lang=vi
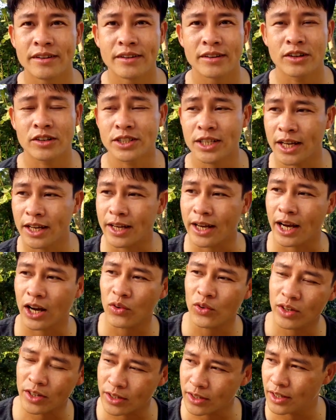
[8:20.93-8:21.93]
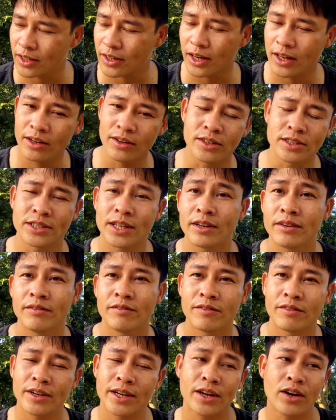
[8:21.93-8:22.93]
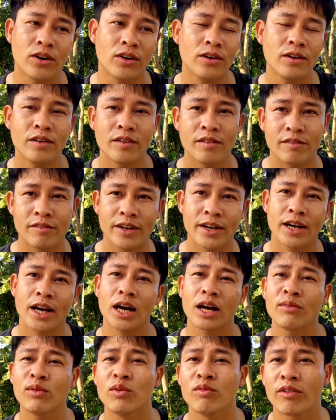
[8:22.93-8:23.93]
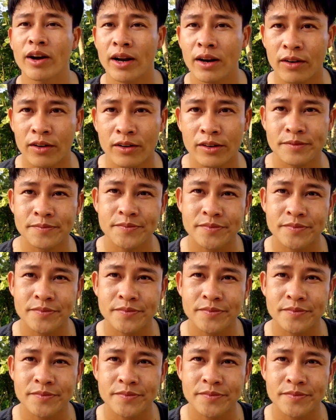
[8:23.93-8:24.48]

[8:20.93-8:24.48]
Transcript: nó sẽ kéo được những cái lượng dân về đó, về các cái vùng ven đó.